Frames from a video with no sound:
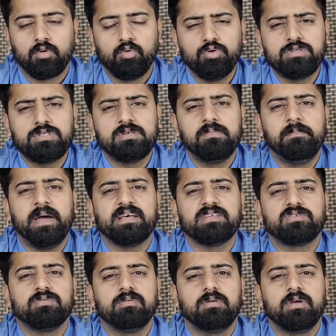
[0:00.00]
कुछ
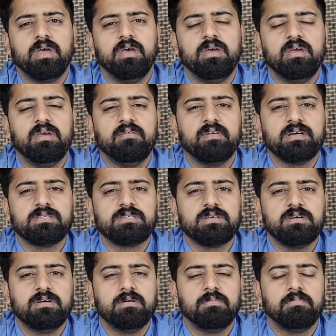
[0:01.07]
पैसों के इवज़
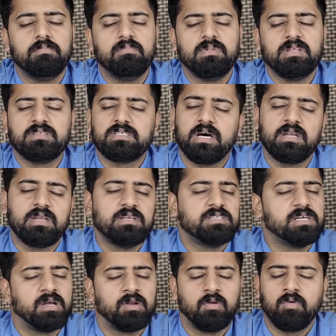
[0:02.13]
इंसानी
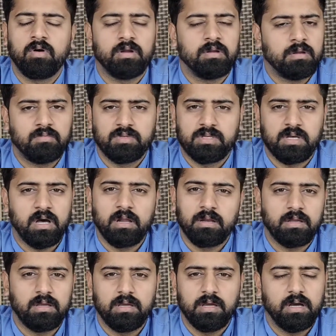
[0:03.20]
जानों का
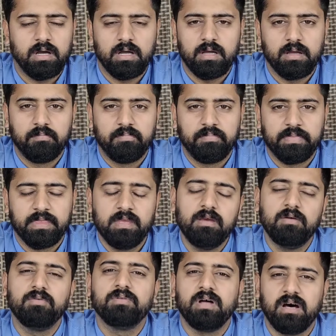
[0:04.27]
नुकसान किया है
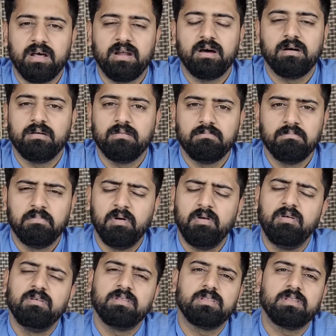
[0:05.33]
ये खुदारा
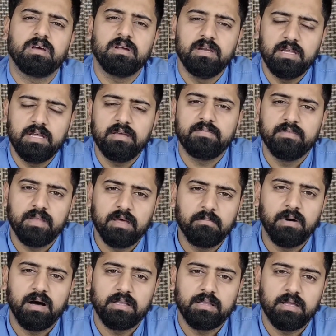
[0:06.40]
बहुत तकलीफ़ दे
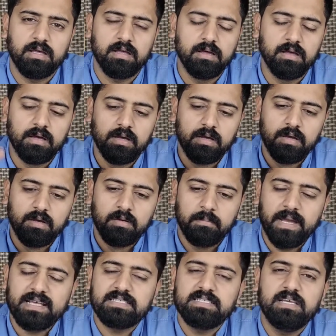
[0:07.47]
बात है
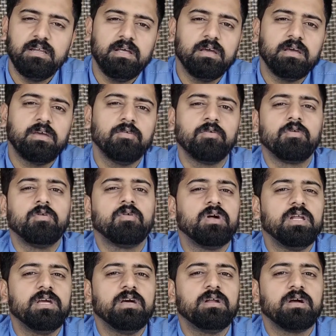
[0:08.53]
पैसे ले के उनको
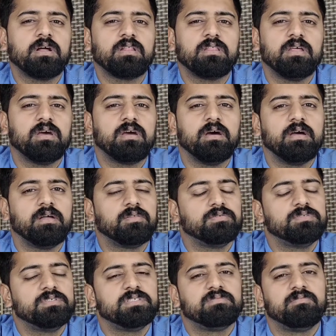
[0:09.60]
क्लियर करते गए
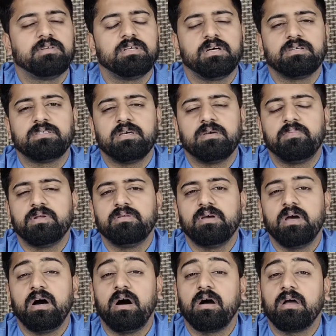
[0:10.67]
तो जिस वजह से फिर
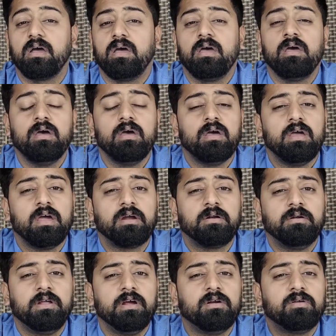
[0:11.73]
जो आगे
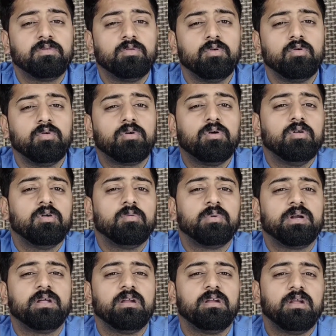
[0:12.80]
एक डेढ़ दो
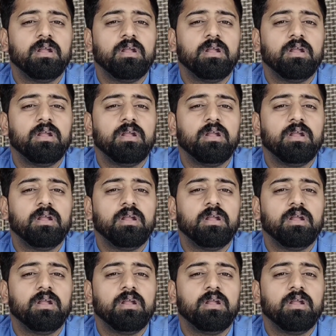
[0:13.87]
किलोमीटर